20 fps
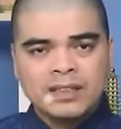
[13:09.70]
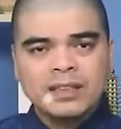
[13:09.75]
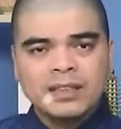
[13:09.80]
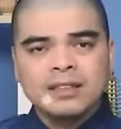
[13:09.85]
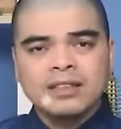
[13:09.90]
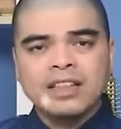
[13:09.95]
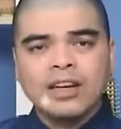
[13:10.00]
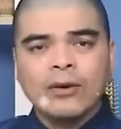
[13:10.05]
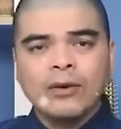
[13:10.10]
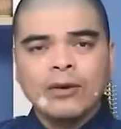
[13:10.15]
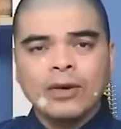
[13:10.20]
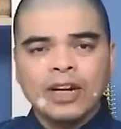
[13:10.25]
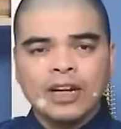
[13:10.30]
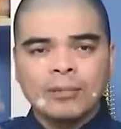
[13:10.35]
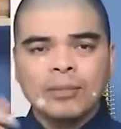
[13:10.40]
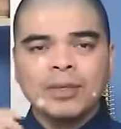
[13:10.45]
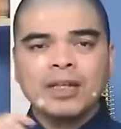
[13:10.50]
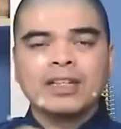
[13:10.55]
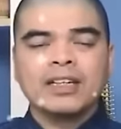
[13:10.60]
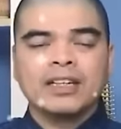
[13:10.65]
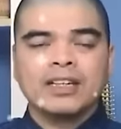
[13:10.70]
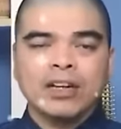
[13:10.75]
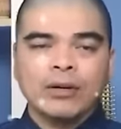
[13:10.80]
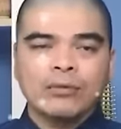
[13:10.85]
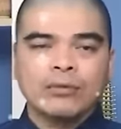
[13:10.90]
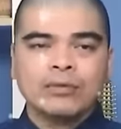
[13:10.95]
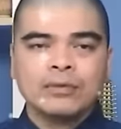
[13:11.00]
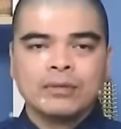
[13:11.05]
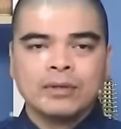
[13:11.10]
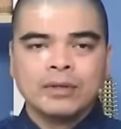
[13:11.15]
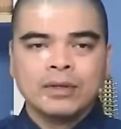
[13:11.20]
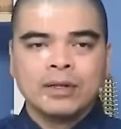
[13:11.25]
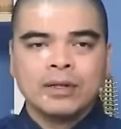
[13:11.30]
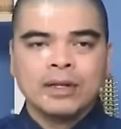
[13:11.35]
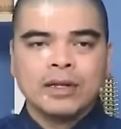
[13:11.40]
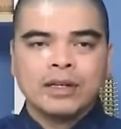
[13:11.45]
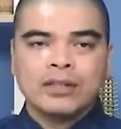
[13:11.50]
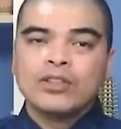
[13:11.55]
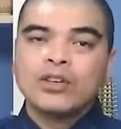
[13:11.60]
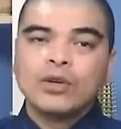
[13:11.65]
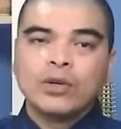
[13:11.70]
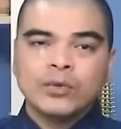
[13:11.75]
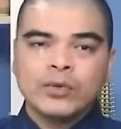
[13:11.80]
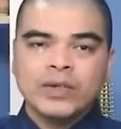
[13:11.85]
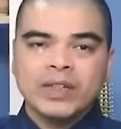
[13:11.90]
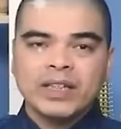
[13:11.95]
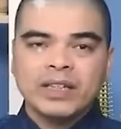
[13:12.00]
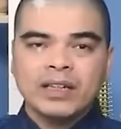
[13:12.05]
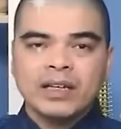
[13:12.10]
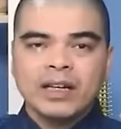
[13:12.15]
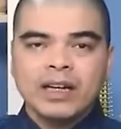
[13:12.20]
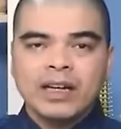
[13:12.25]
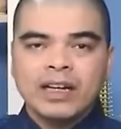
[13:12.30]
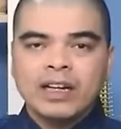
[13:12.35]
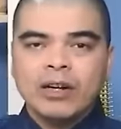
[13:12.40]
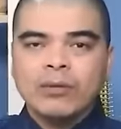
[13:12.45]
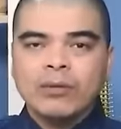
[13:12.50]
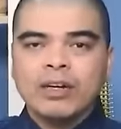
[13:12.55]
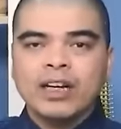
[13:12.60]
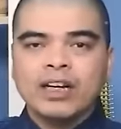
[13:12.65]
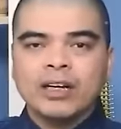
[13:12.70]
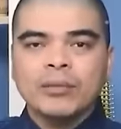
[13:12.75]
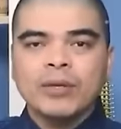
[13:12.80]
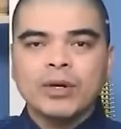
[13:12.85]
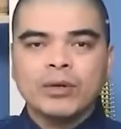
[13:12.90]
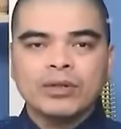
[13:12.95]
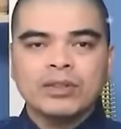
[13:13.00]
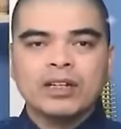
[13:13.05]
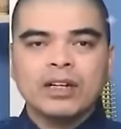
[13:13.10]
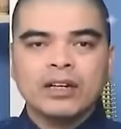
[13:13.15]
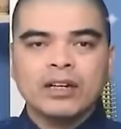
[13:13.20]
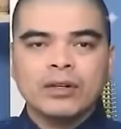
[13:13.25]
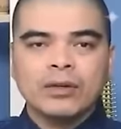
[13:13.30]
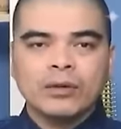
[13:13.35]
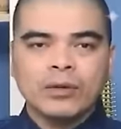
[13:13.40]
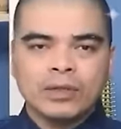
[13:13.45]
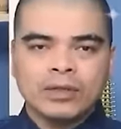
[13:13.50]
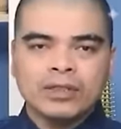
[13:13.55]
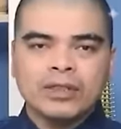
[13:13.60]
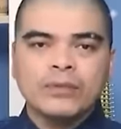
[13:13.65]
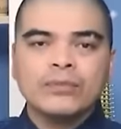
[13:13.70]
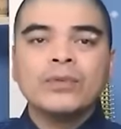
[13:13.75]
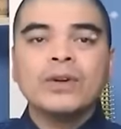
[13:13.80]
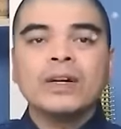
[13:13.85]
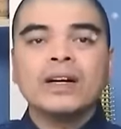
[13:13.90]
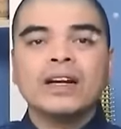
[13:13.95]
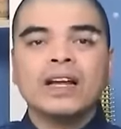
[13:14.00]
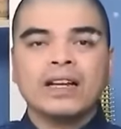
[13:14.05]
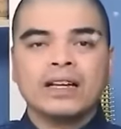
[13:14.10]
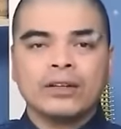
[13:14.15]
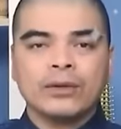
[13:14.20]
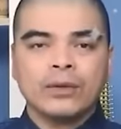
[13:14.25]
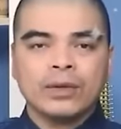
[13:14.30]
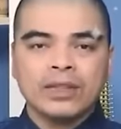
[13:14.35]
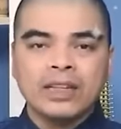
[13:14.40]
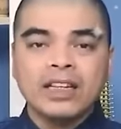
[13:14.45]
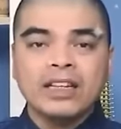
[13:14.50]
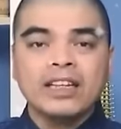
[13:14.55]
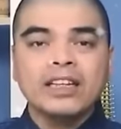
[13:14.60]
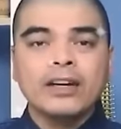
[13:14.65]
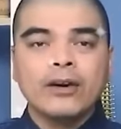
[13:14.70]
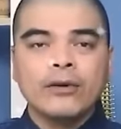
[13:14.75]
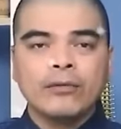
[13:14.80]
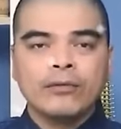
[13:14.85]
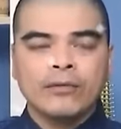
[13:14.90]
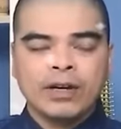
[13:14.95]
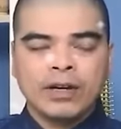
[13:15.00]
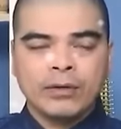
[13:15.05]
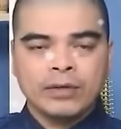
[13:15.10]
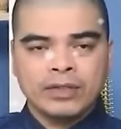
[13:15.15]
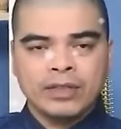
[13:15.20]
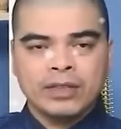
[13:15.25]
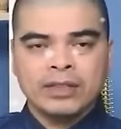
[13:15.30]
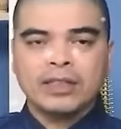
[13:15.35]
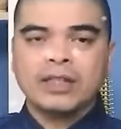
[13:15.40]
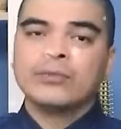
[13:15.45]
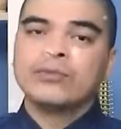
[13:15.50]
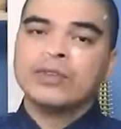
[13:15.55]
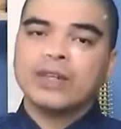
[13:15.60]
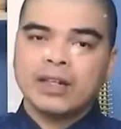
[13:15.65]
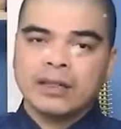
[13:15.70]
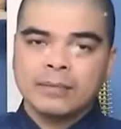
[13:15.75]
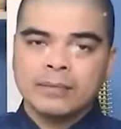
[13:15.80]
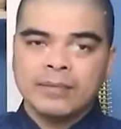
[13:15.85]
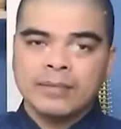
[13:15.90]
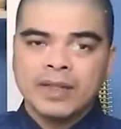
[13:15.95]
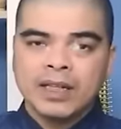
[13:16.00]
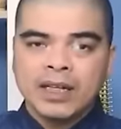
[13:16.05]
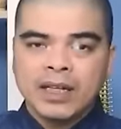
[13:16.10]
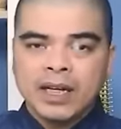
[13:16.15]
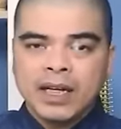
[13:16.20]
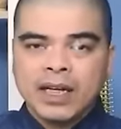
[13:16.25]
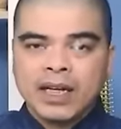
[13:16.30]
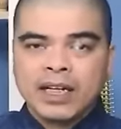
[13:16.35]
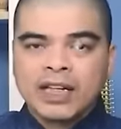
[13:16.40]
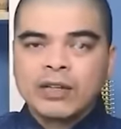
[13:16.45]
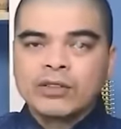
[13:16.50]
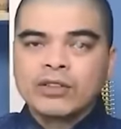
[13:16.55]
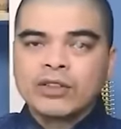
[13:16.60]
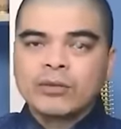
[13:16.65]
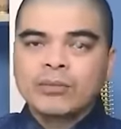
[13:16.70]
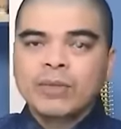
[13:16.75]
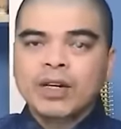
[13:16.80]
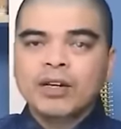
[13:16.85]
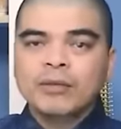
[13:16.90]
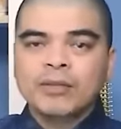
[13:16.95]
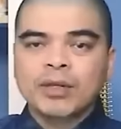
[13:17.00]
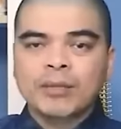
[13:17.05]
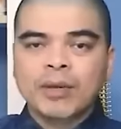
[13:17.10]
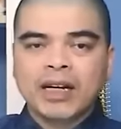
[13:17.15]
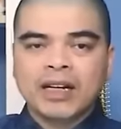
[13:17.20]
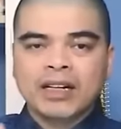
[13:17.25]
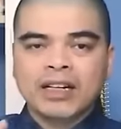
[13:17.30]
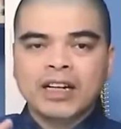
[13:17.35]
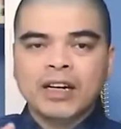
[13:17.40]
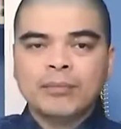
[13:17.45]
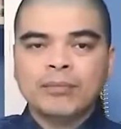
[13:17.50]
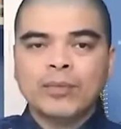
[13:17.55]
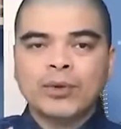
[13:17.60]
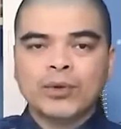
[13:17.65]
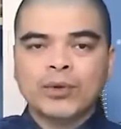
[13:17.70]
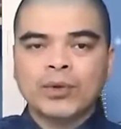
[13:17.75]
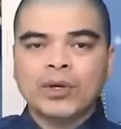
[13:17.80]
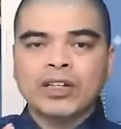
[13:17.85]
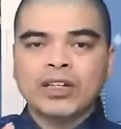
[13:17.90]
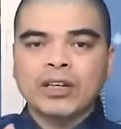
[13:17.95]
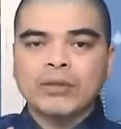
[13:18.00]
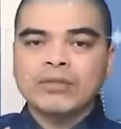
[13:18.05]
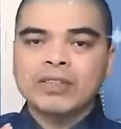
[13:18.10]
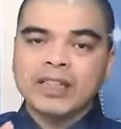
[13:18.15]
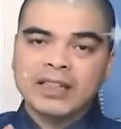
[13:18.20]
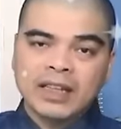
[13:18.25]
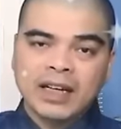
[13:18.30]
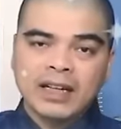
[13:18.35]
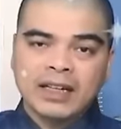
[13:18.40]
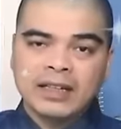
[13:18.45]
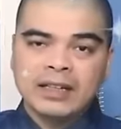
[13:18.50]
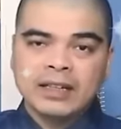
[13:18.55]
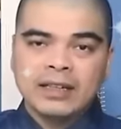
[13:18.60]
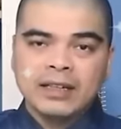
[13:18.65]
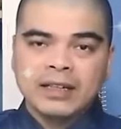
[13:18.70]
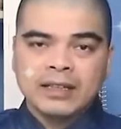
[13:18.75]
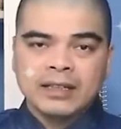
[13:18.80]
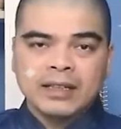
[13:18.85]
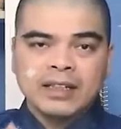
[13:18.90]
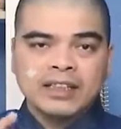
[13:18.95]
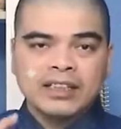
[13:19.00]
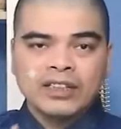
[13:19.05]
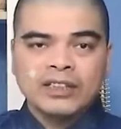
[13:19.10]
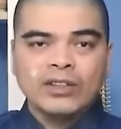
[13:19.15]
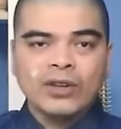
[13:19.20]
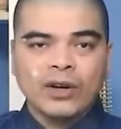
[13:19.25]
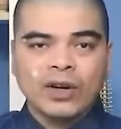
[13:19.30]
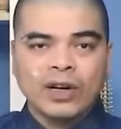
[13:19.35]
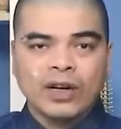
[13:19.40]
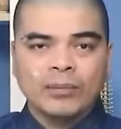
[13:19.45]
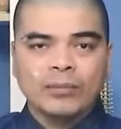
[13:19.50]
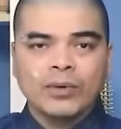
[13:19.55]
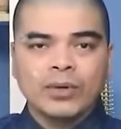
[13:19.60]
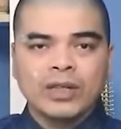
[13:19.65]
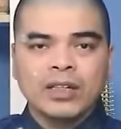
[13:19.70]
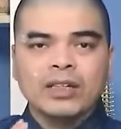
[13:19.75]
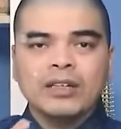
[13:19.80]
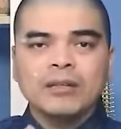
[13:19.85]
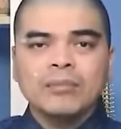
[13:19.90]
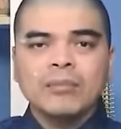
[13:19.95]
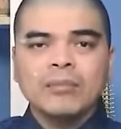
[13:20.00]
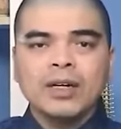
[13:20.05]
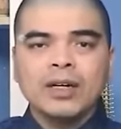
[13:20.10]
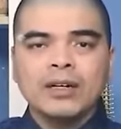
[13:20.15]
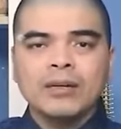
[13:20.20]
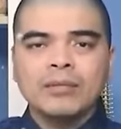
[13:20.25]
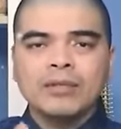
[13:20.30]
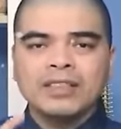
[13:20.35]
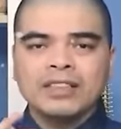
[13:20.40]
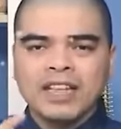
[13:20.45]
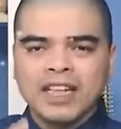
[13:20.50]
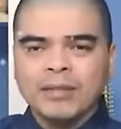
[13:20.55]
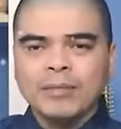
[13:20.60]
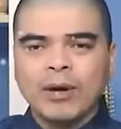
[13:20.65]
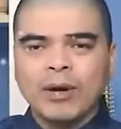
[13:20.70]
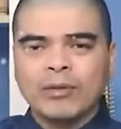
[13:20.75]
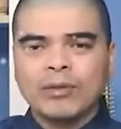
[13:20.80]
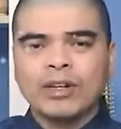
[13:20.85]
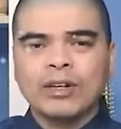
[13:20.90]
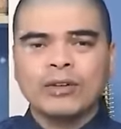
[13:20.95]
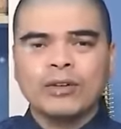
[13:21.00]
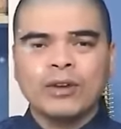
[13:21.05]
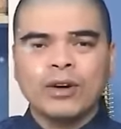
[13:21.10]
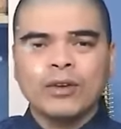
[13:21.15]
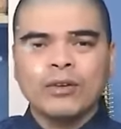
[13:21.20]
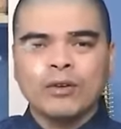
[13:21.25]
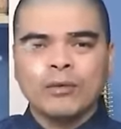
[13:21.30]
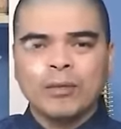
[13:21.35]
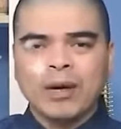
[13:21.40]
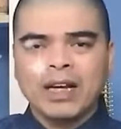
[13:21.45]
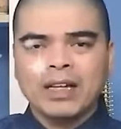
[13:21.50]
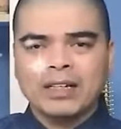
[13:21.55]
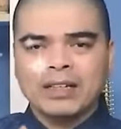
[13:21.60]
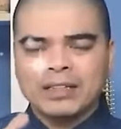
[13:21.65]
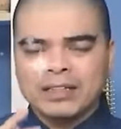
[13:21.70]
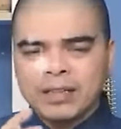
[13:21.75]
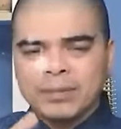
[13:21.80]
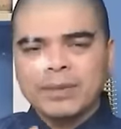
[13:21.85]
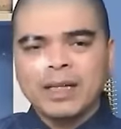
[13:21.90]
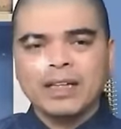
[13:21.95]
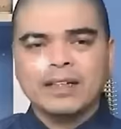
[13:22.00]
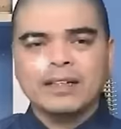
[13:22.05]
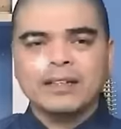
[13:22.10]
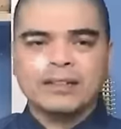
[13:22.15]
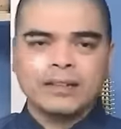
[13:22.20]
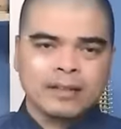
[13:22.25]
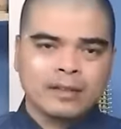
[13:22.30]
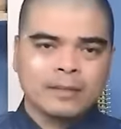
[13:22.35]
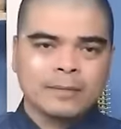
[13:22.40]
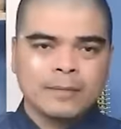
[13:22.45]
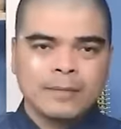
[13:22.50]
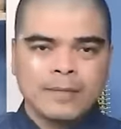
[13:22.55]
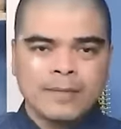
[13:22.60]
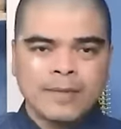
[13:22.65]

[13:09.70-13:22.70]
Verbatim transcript: thứ sáu là mơ thấy cóc thưa quý vị cóc là cái biểu tượng của sự phước lành của tình yêu và của sự thịnh vượng nếu trong mơ mà bạn cầm một con cóc trên tay thì chứng tỏ một cái ước mơ cháy bỏng nào đó của bạn sắp thành hiện thực